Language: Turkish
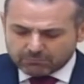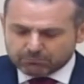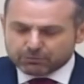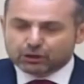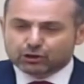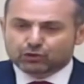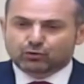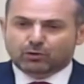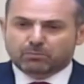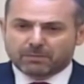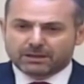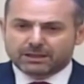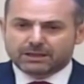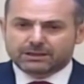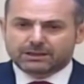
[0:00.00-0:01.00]
birçok
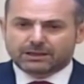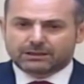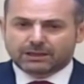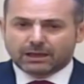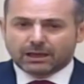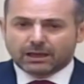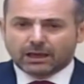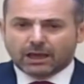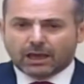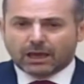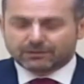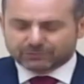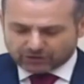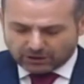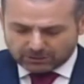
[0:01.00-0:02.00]
medeniyete
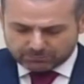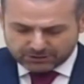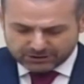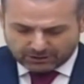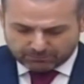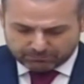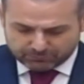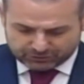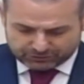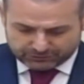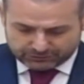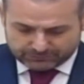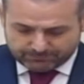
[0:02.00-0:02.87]
ev sahipliği yapmıştır.